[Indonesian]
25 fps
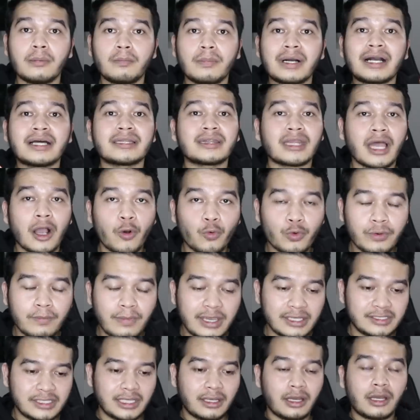mengetahui
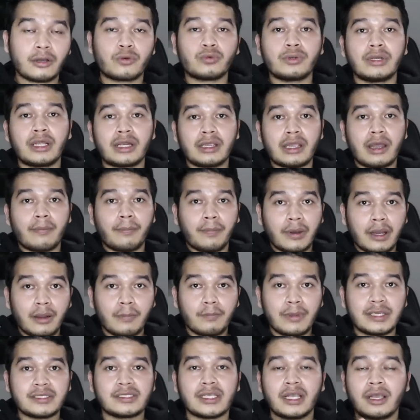basic aku dari apa
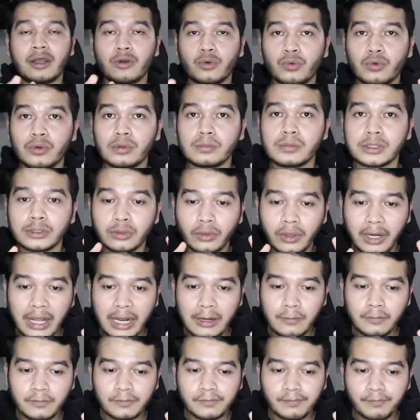basic aku
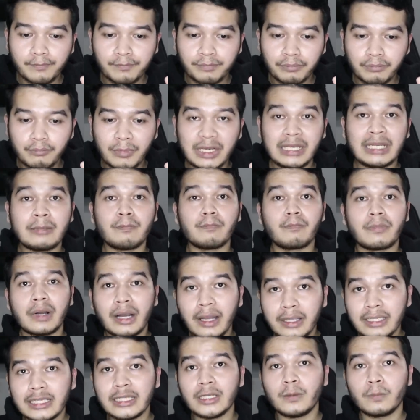kebetulan
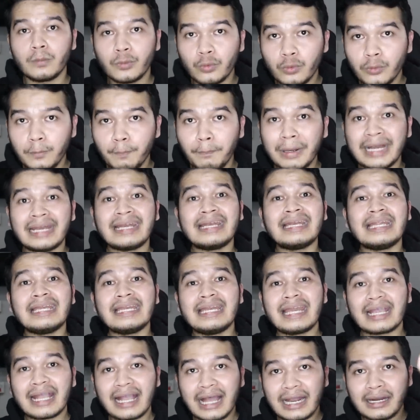menimba ilmu
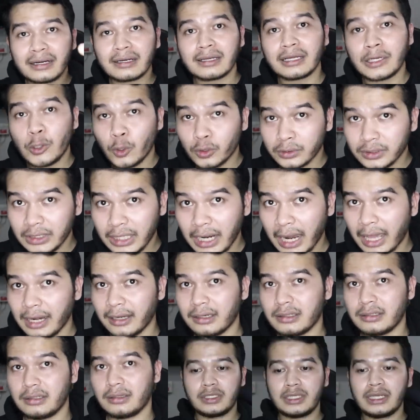pendidikan kedokteran
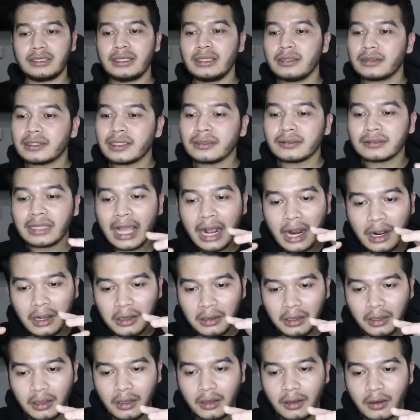jadi
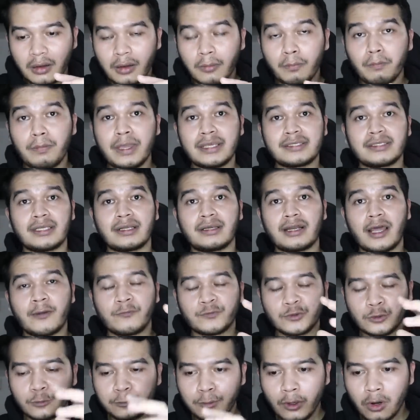tentang basic
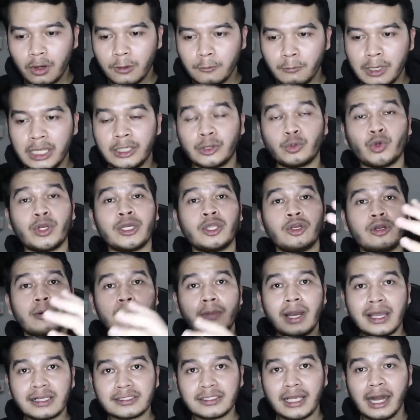life support, bantuan
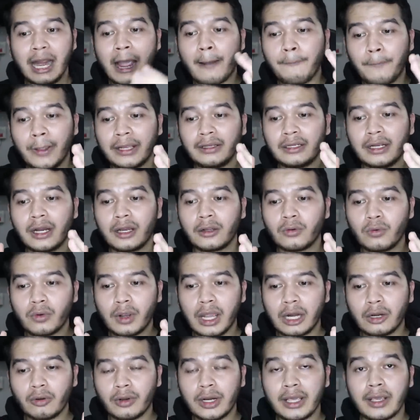hidup dasar, apa yang
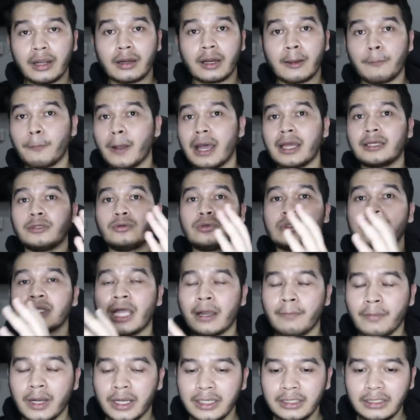dilakukan oleh Repa Adi
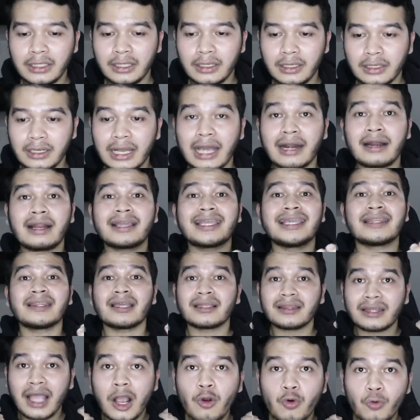Utama ini karena
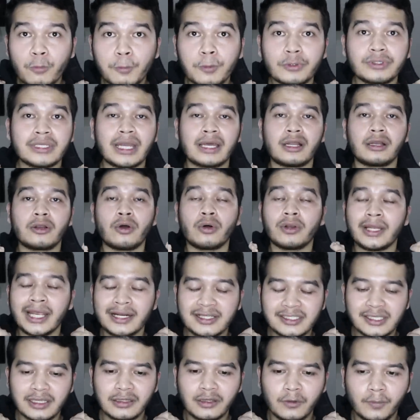kita tahu punya
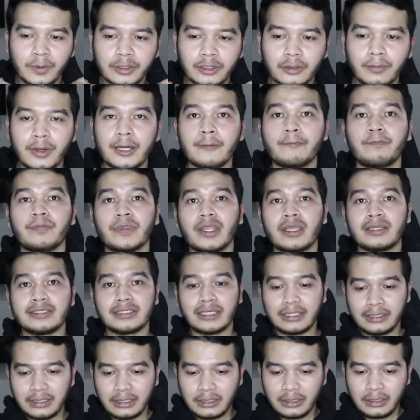knowledge ya teman-teman.
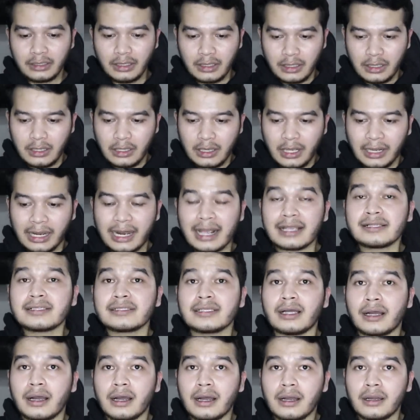Jadi
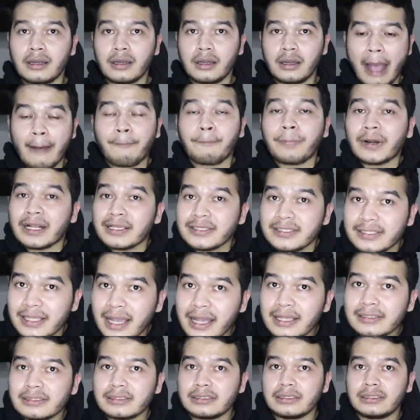rasa
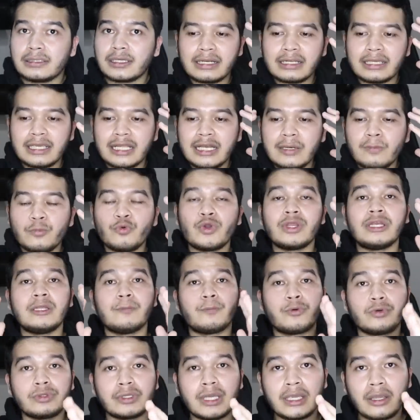apresiasi dari ilmu yang
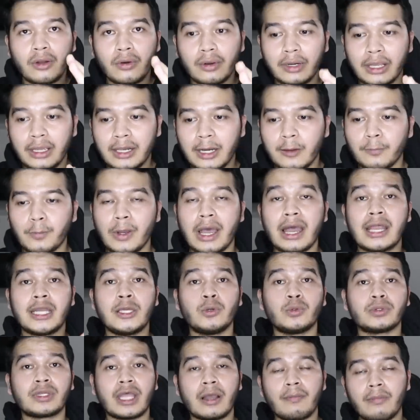dipunyai oleh Repa
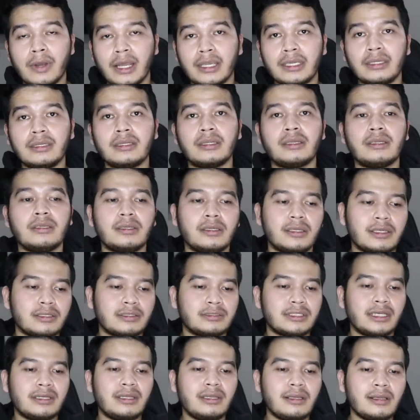Adi Utama ini
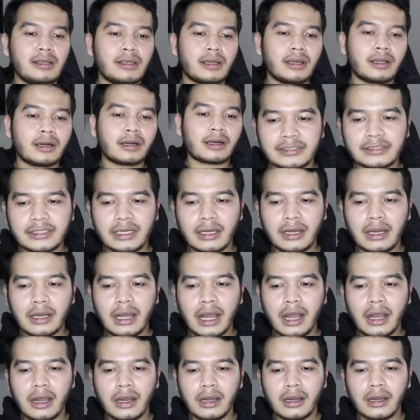jadi
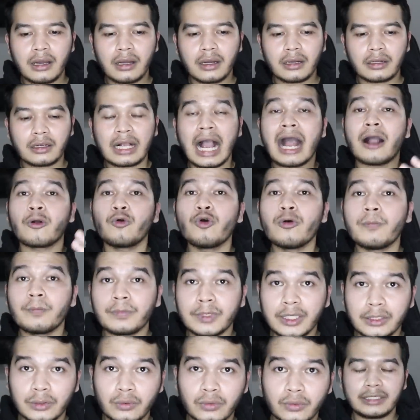rasa uh,
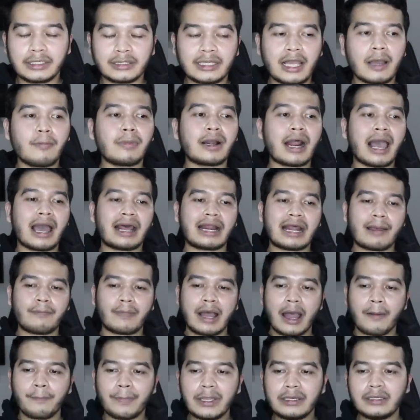kagum gitu. Kita berharap
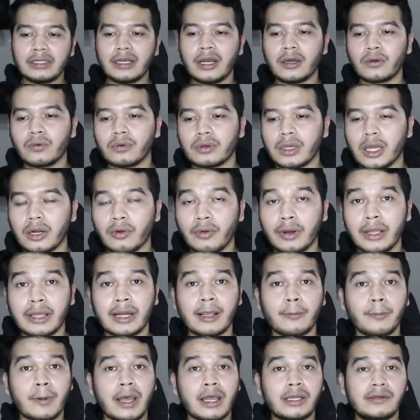apa yang dilakukan oleh
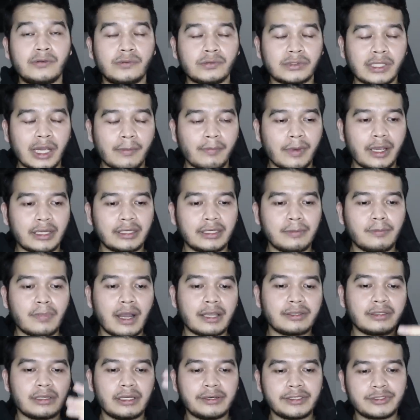Repa Adi Utama ini
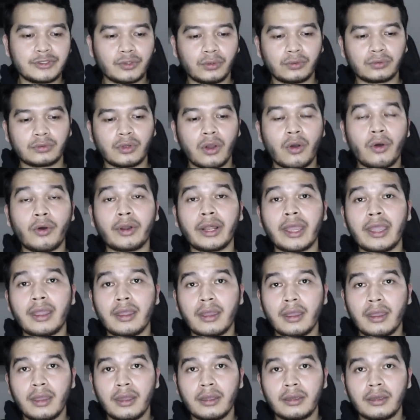banyak dicontoh oleh
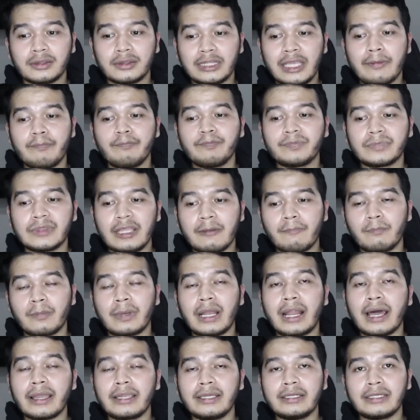tim-tim
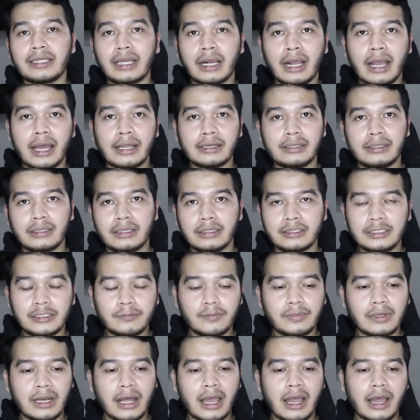lain yang ada
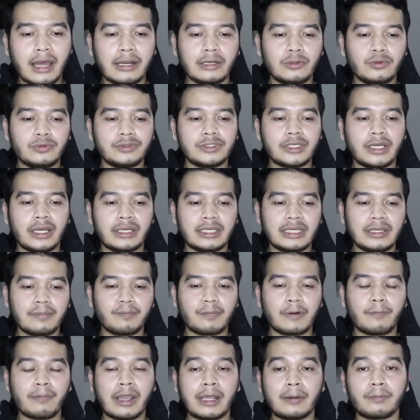di belahan dunia ini
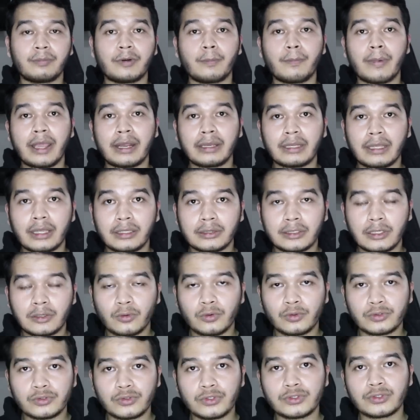pemain-pemainnya
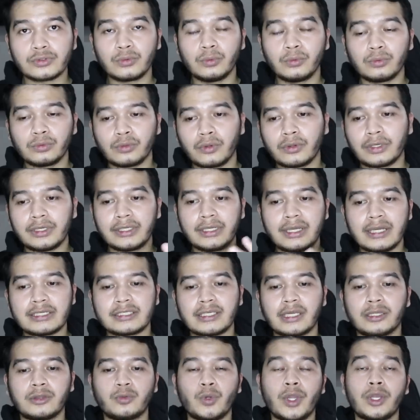terkhusus untuk Liga
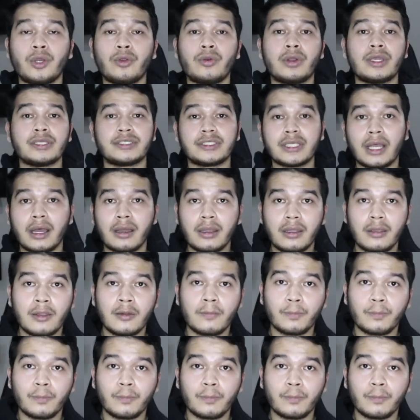1 Indonesia.